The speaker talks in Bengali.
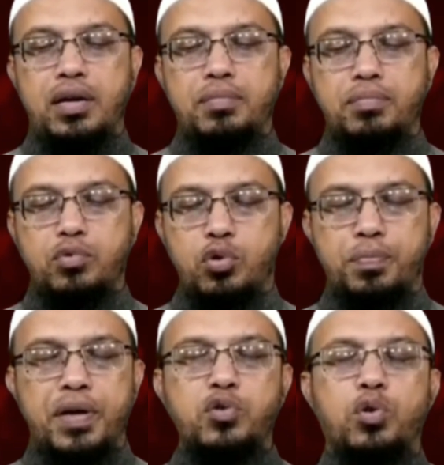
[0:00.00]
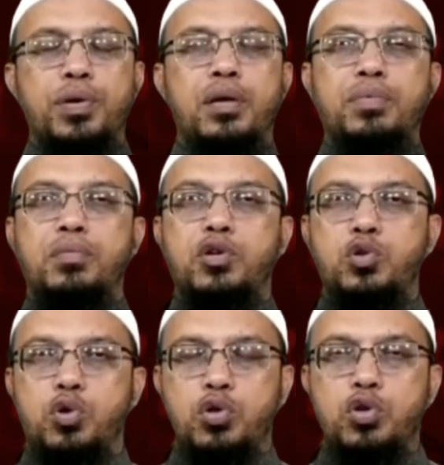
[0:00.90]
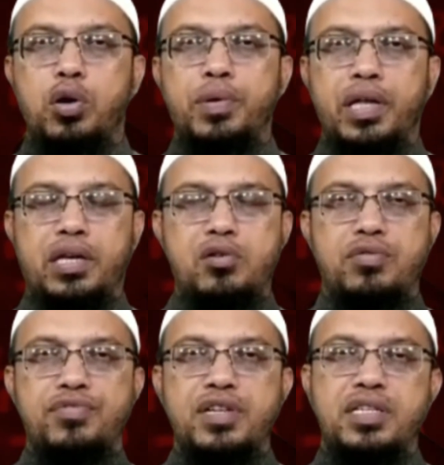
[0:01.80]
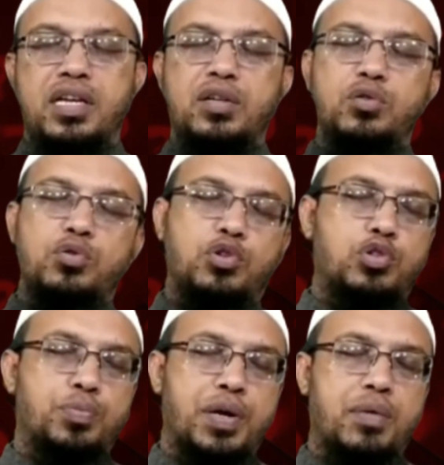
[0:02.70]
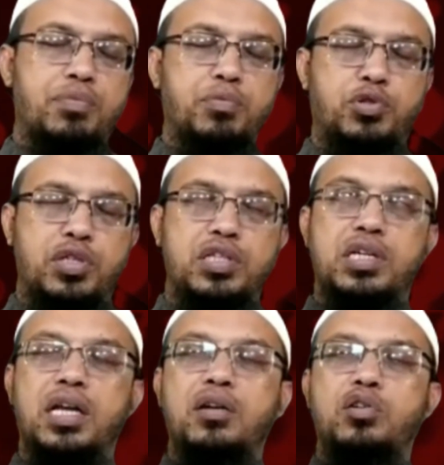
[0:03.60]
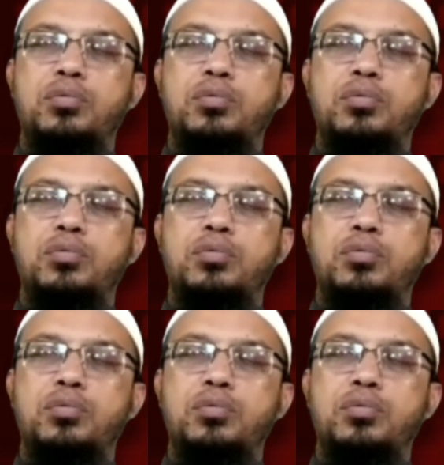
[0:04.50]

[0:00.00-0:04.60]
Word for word: এই ধূমপান করবেন আপনার মুখে দুর্গন্ধ হবে এর কারণে ফেরিস্তারা কিন্তু কষ্ট পায় আপনি মসজিদে যান